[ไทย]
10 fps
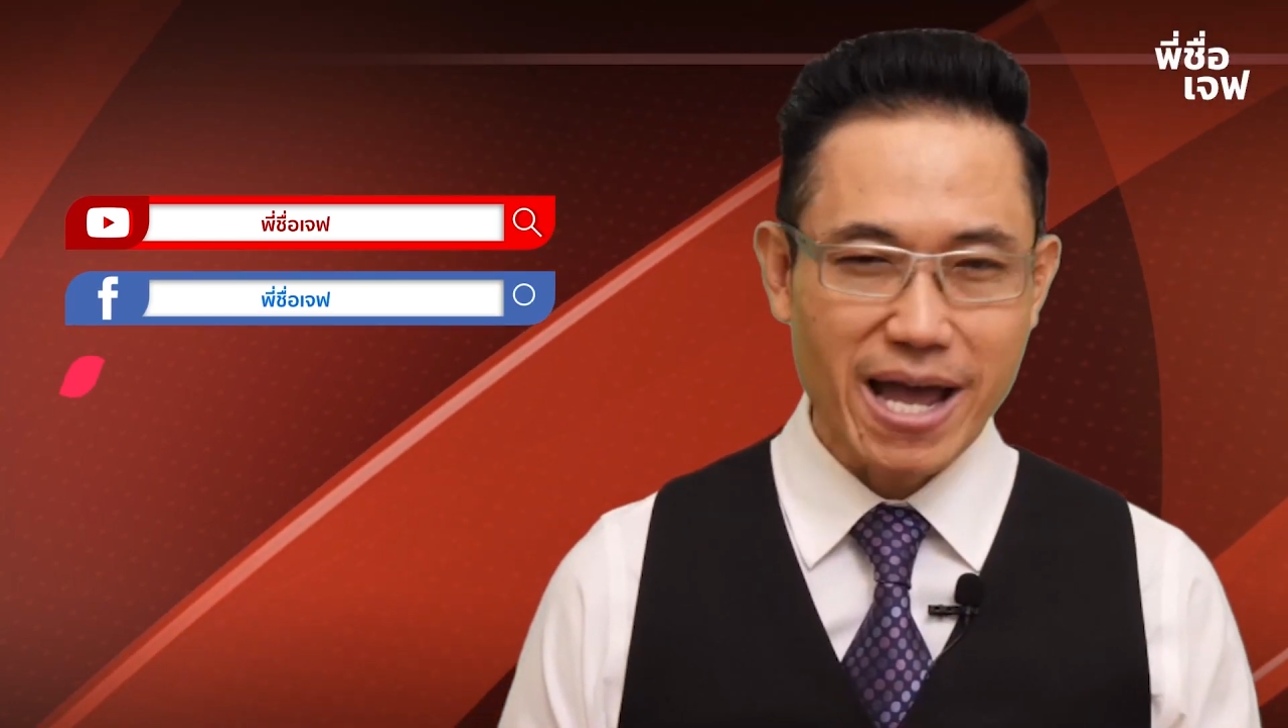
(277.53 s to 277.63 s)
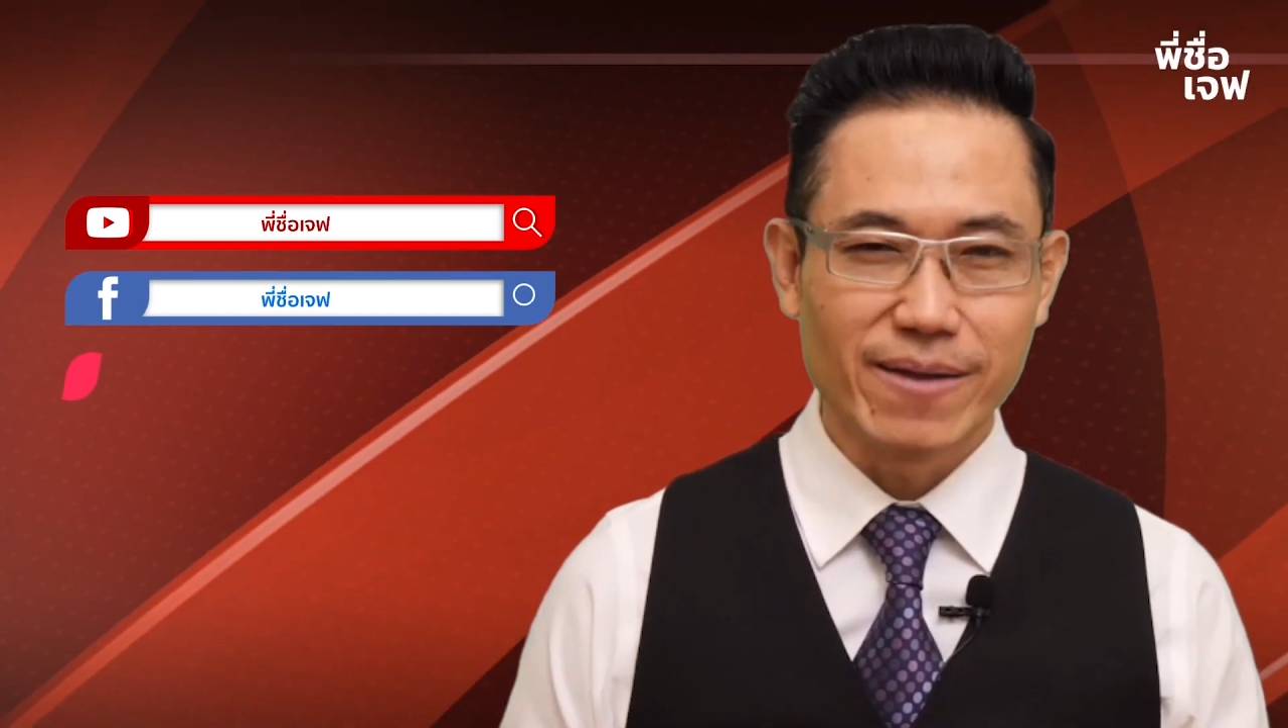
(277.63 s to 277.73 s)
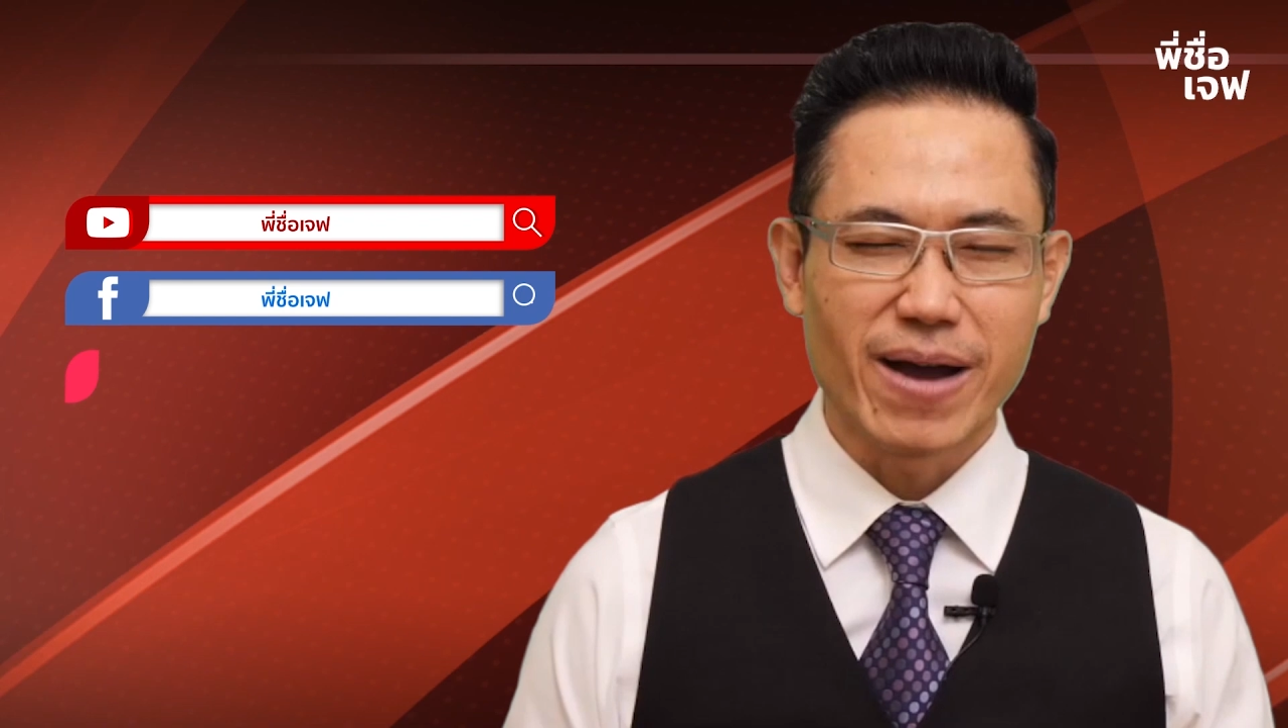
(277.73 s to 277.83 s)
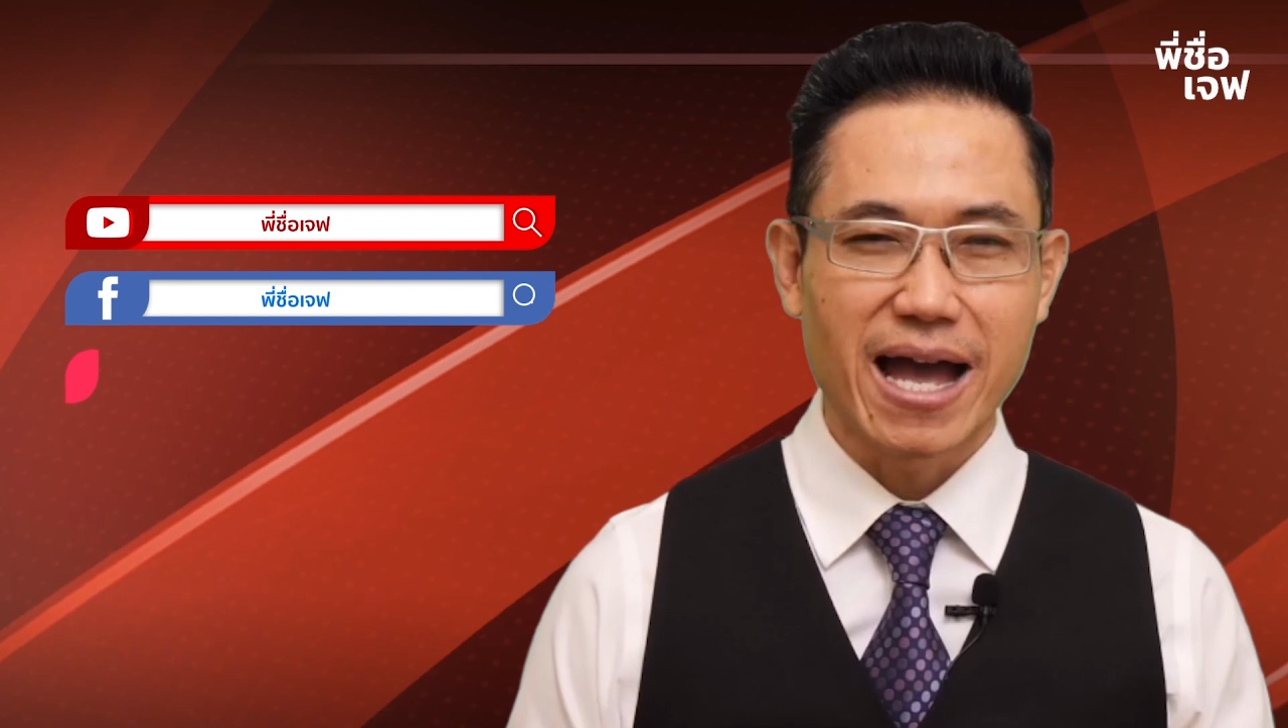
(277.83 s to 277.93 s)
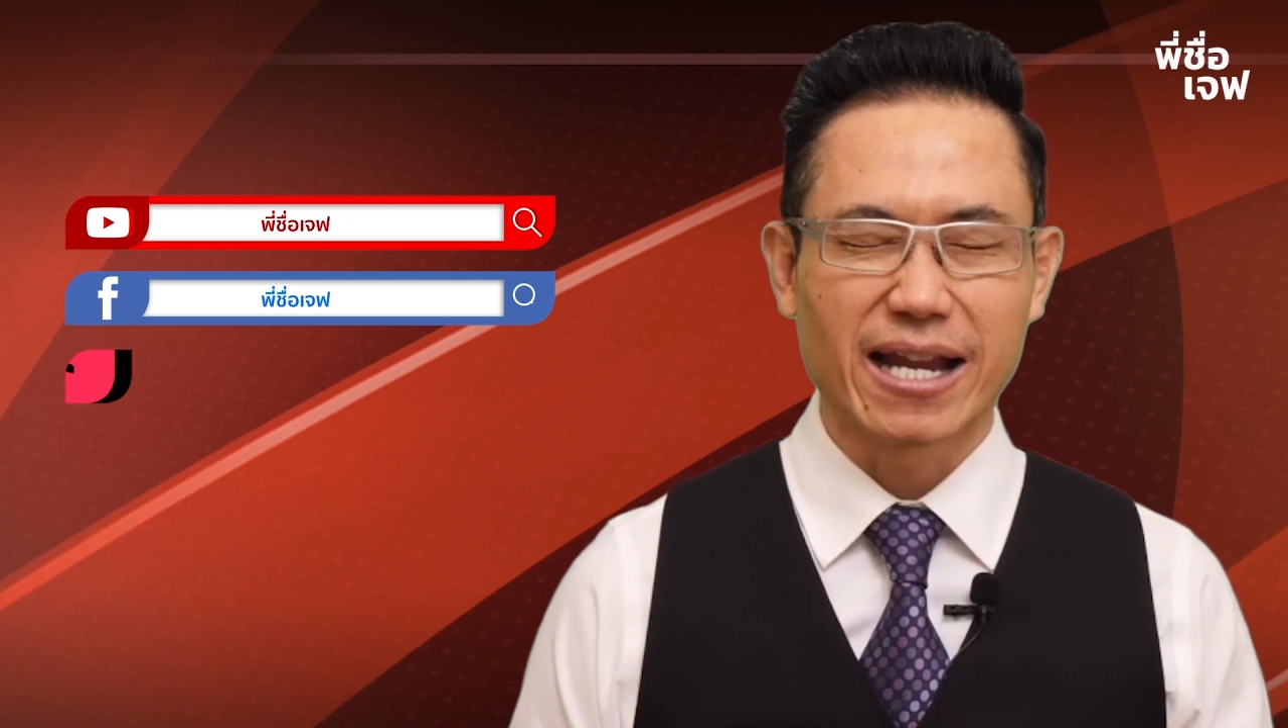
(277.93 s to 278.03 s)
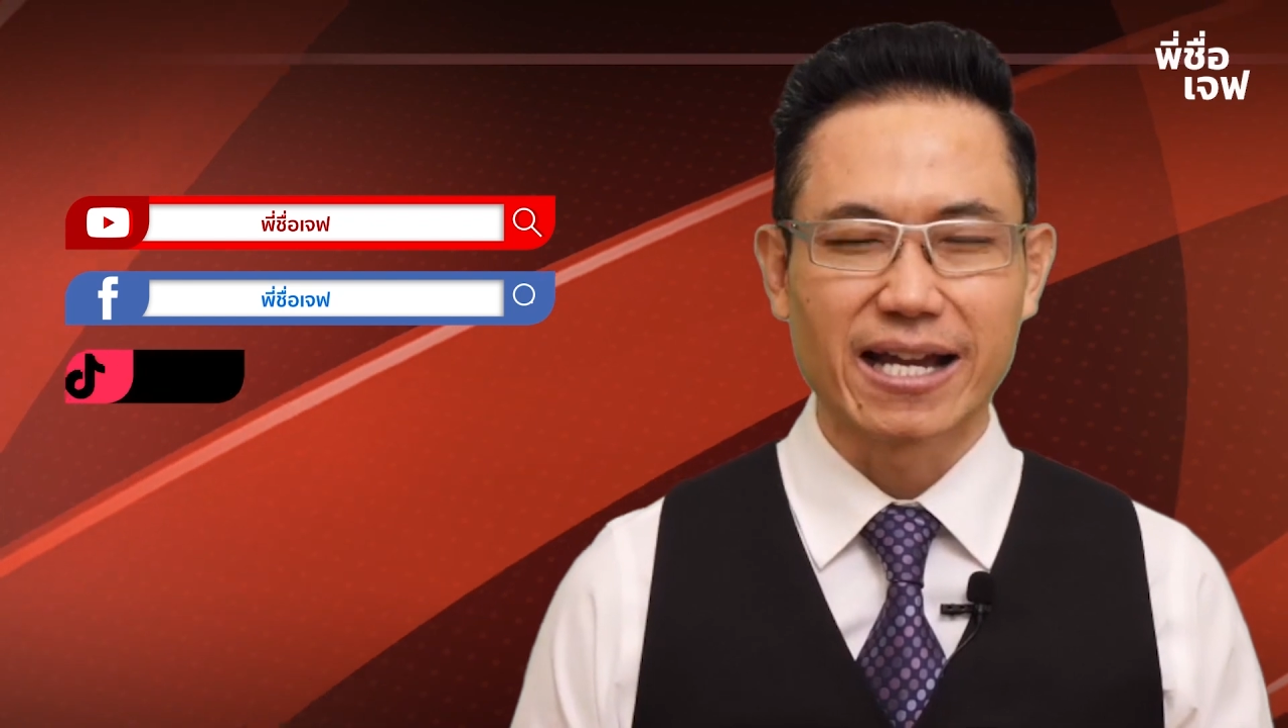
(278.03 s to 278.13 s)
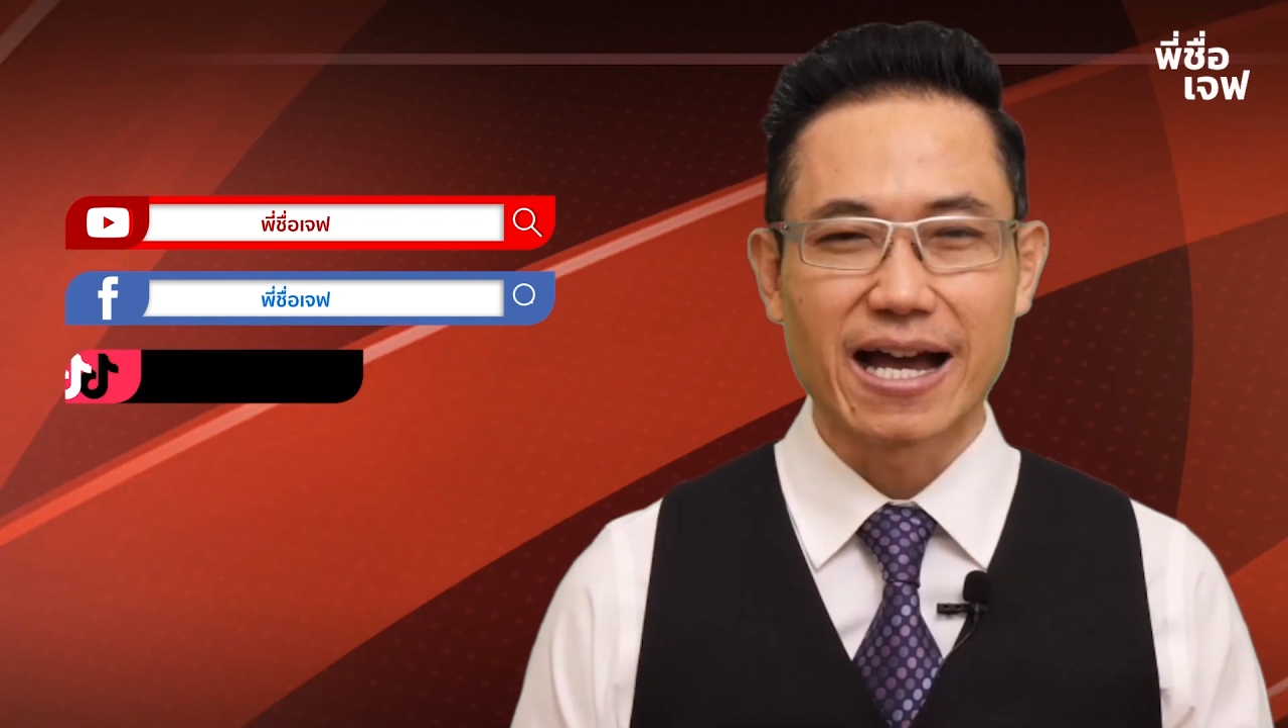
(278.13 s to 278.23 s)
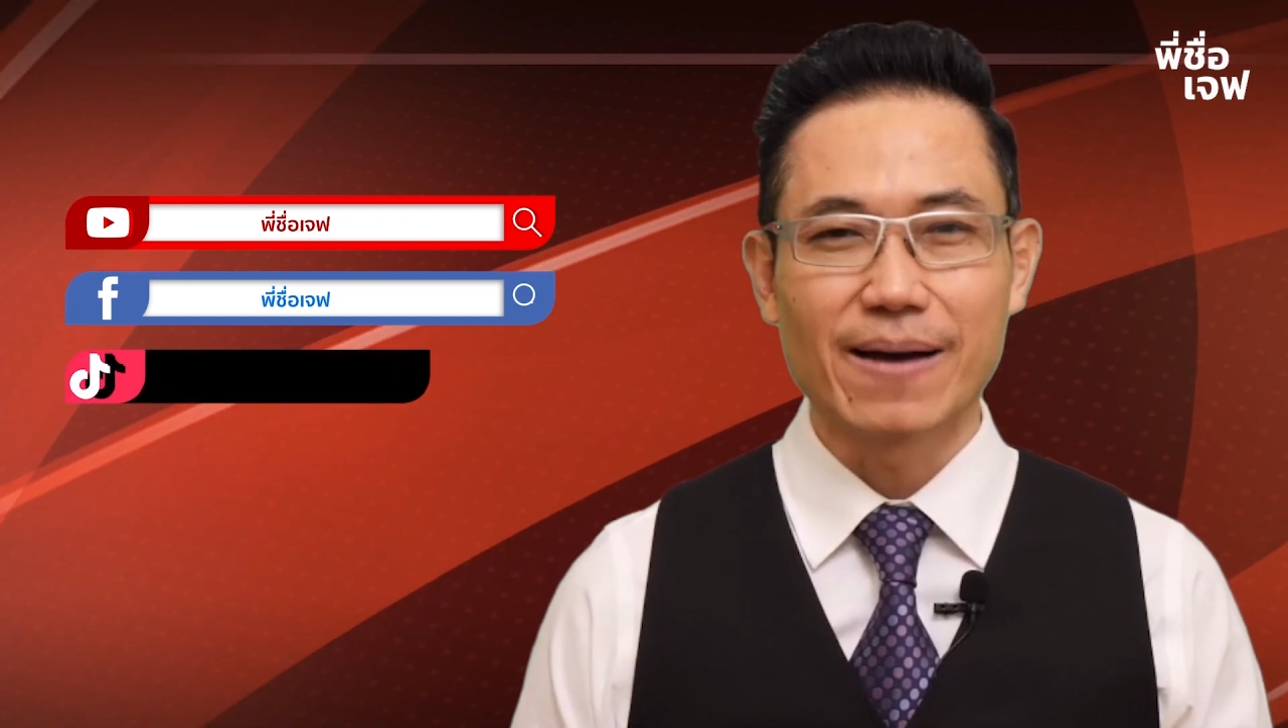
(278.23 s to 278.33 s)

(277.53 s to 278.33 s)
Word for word: มากนะครับ